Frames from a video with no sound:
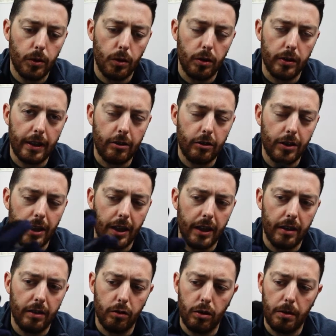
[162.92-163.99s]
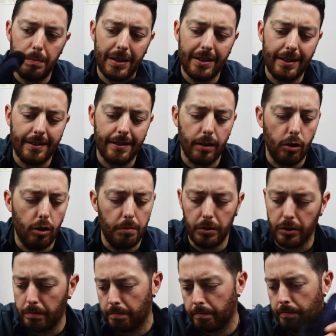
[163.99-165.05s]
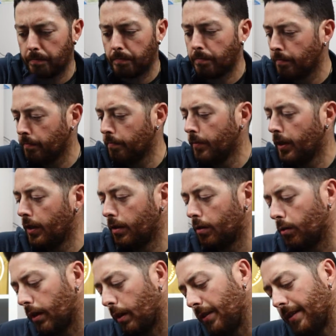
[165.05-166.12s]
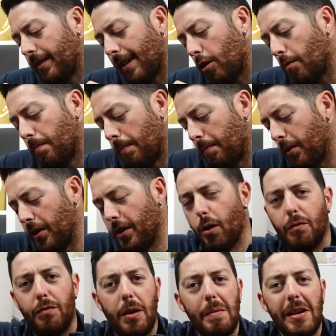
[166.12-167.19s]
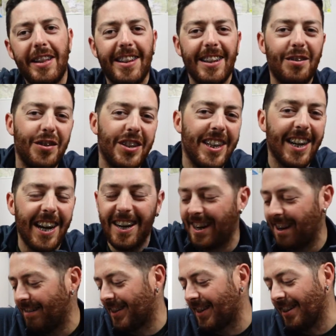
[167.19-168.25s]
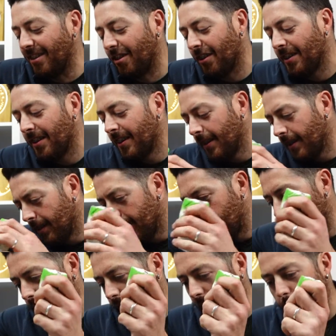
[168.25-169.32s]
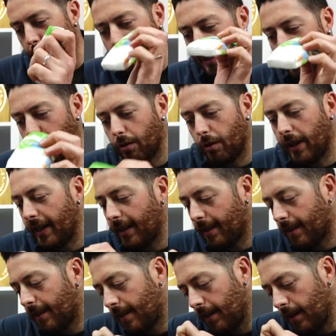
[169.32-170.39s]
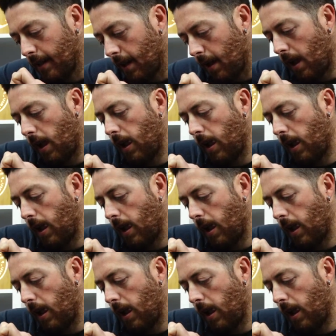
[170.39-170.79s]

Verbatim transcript: sono touchscreen e sono abbastanza comodi. Tutta questa roba poi ovviamente finirà in lavatrice. Ok, fazzoletti.